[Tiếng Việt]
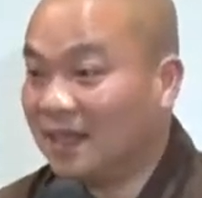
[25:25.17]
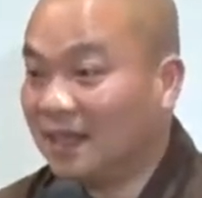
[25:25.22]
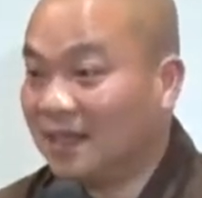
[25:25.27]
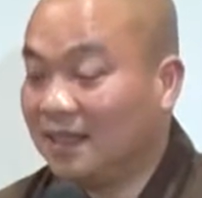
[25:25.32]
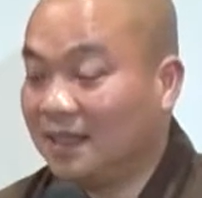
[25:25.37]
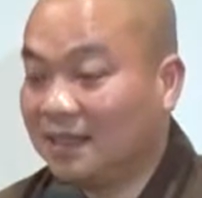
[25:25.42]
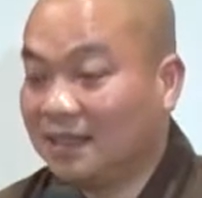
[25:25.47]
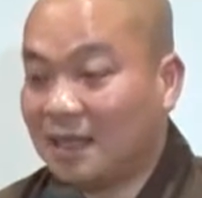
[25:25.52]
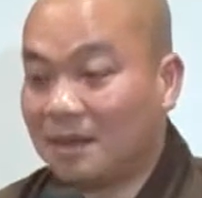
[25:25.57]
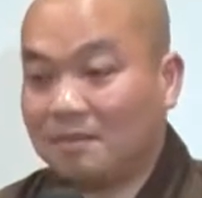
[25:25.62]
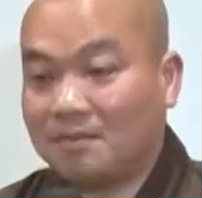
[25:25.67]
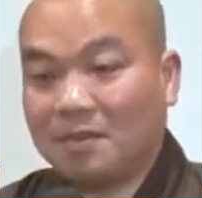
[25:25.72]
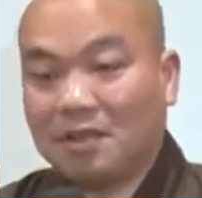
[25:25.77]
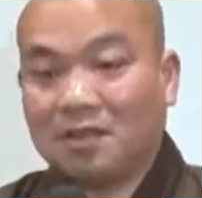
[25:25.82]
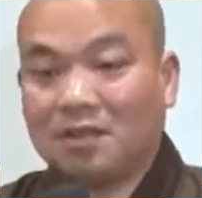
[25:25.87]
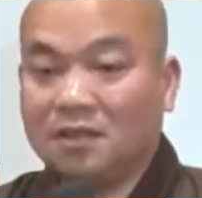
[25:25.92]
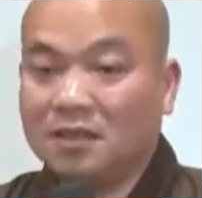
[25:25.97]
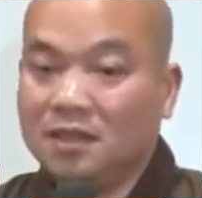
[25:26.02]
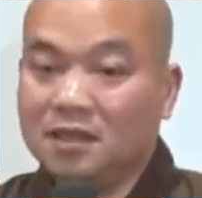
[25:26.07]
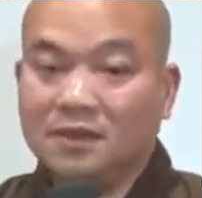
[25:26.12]
khi tâm nó
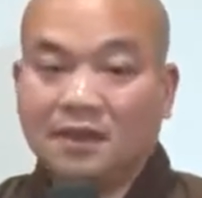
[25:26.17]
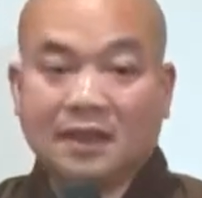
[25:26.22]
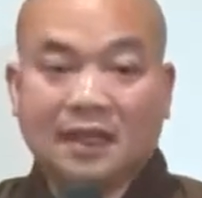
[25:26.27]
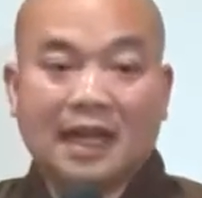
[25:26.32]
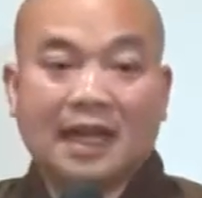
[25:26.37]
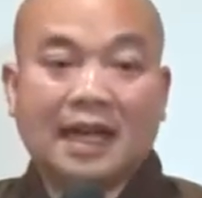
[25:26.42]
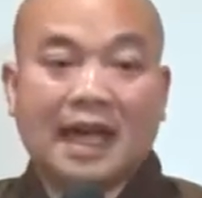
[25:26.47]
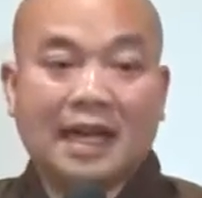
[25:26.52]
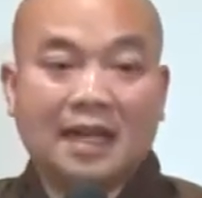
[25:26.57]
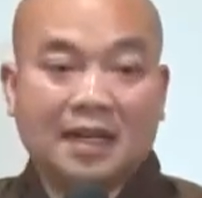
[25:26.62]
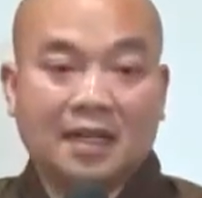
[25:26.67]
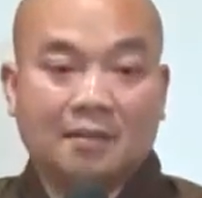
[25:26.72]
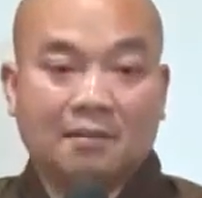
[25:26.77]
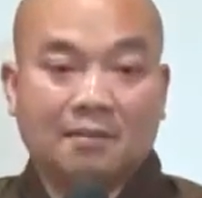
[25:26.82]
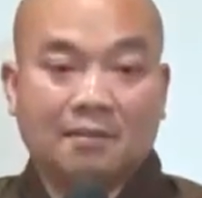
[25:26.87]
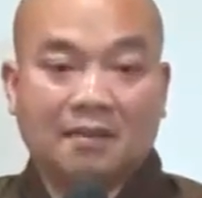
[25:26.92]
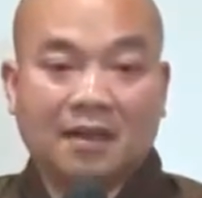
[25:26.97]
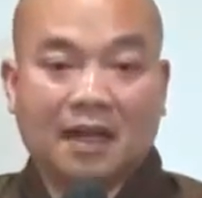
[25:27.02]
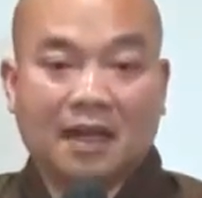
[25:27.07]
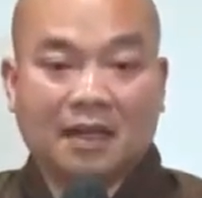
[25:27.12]
tương ưng với các khái
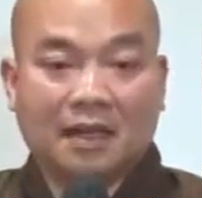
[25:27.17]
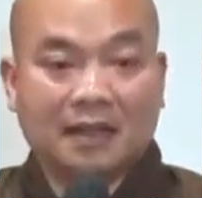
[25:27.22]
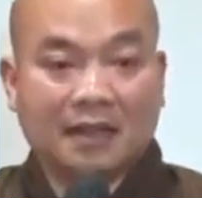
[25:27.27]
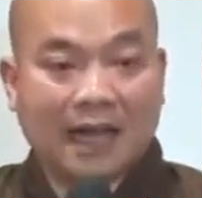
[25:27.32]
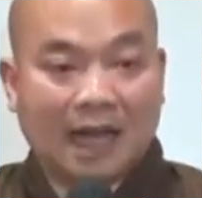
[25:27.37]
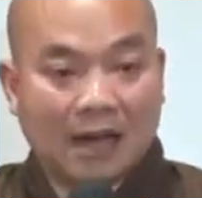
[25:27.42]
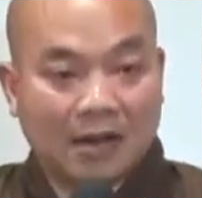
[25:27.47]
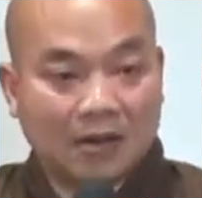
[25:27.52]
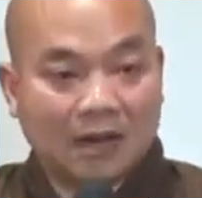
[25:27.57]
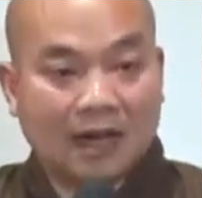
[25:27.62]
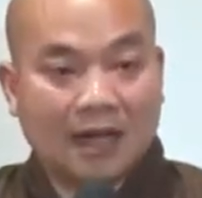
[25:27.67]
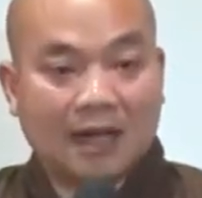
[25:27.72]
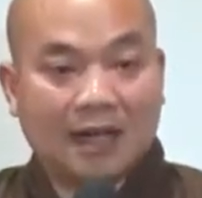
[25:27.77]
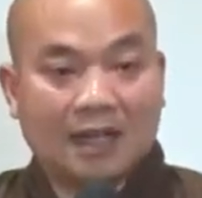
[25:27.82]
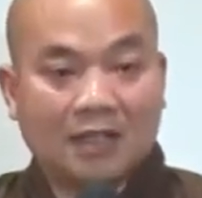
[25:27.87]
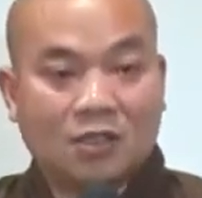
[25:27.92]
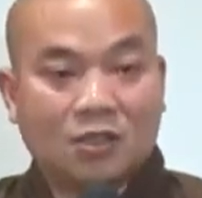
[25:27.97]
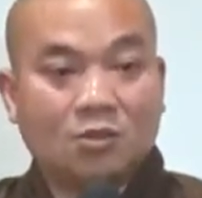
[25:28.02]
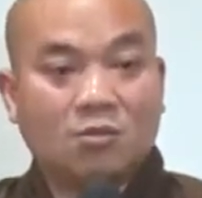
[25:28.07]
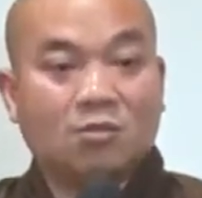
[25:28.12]
niệm là nó tạo ra
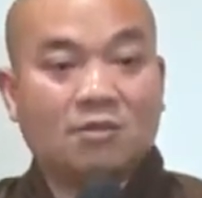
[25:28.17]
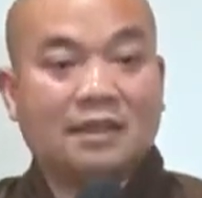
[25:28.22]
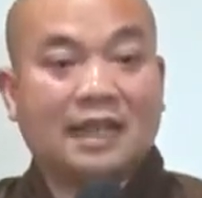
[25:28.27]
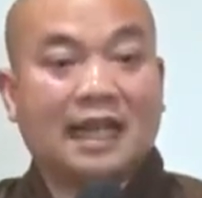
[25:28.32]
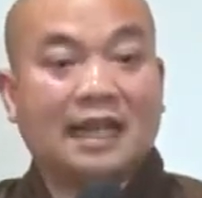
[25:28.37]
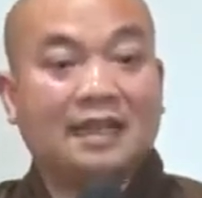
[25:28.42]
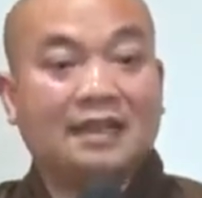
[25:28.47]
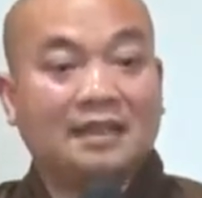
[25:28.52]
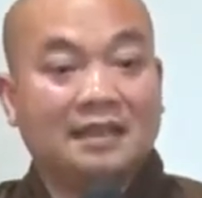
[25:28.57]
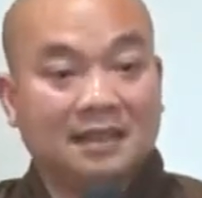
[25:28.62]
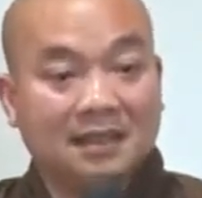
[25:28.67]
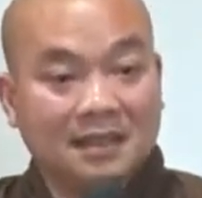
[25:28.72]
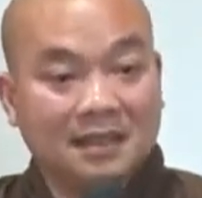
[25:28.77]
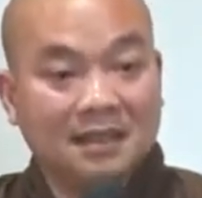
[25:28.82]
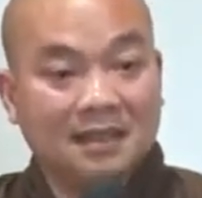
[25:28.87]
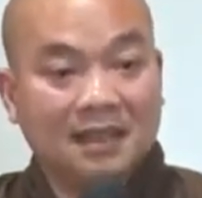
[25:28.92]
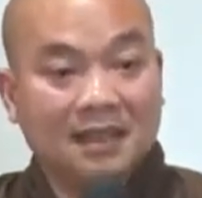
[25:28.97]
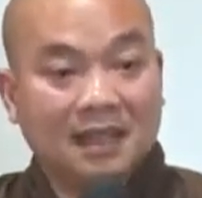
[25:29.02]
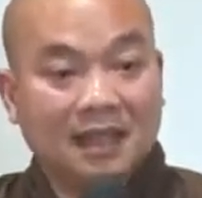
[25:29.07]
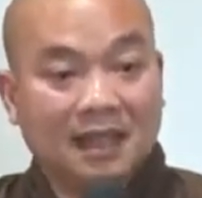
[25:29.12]
là xúc tăng
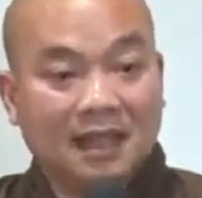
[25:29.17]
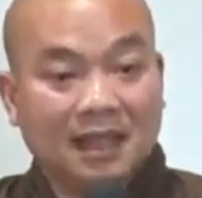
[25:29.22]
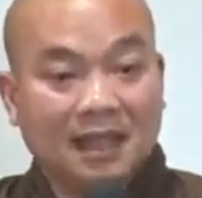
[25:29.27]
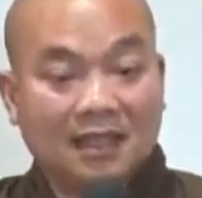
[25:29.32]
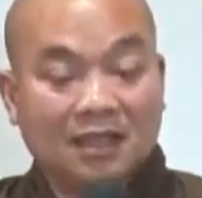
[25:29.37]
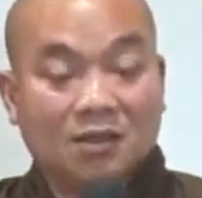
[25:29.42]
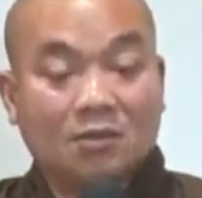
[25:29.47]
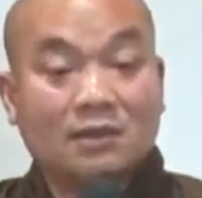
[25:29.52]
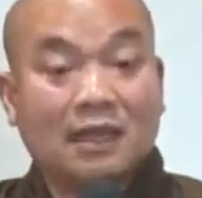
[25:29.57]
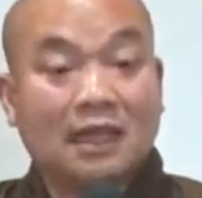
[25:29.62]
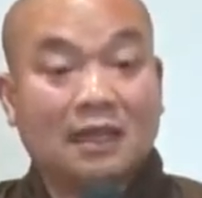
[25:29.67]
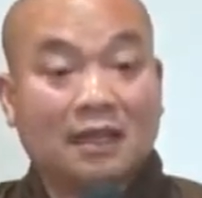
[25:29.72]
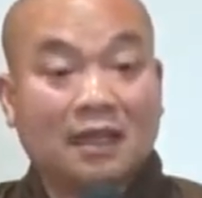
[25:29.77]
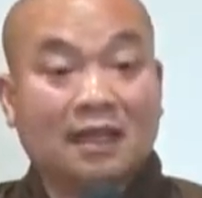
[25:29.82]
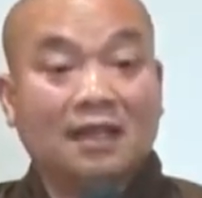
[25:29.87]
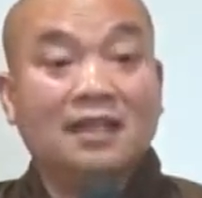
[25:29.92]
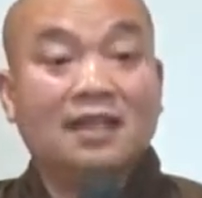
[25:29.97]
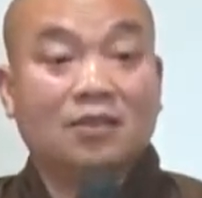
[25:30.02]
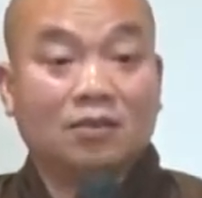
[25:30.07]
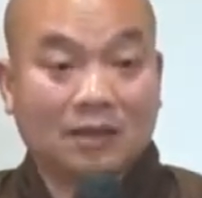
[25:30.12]
ngữ hay là xúc tăng
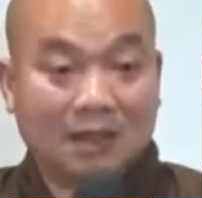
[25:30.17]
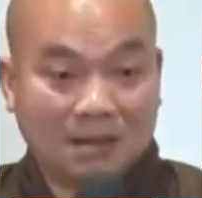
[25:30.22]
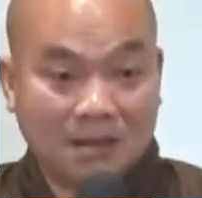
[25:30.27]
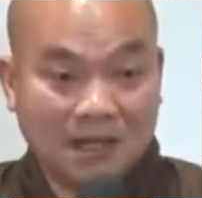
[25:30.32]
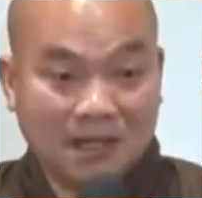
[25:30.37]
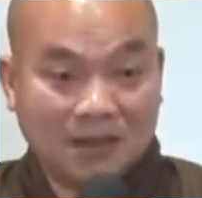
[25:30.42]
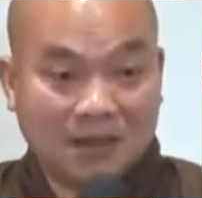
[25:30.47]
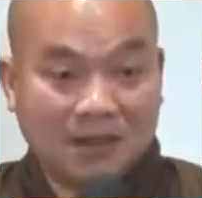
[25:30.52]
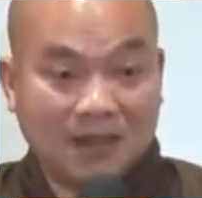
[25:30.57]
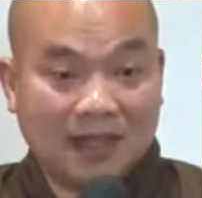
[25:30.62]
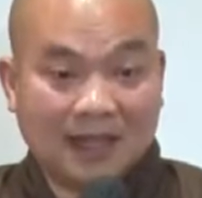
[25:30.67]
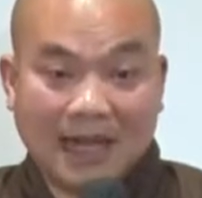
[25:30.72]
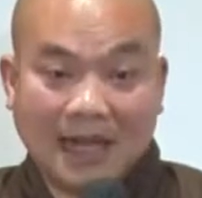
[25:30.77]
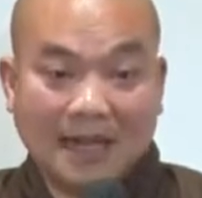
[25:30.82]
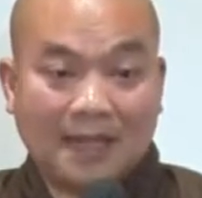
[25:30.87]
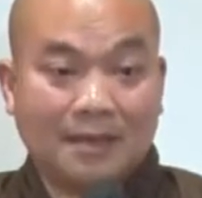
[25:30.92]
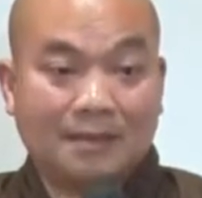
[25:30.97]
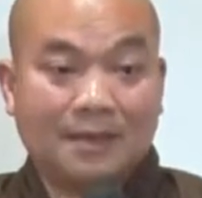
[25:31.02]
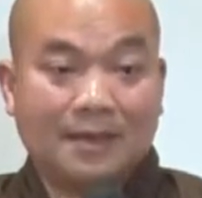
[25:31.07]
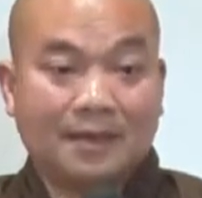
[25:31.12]
ngữ thì chúng ta biết rồi là khái
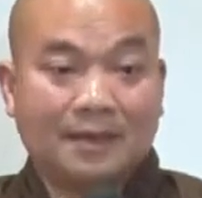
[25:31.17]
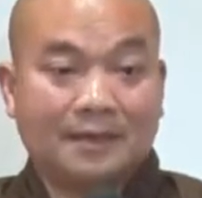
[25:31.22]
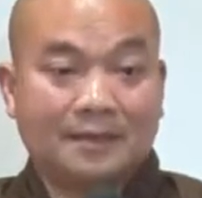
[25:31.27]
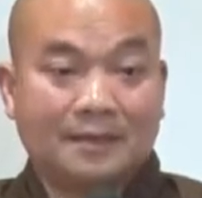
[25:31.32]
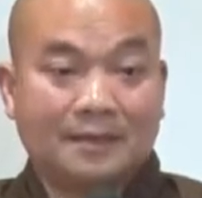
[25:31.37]
niệm đó.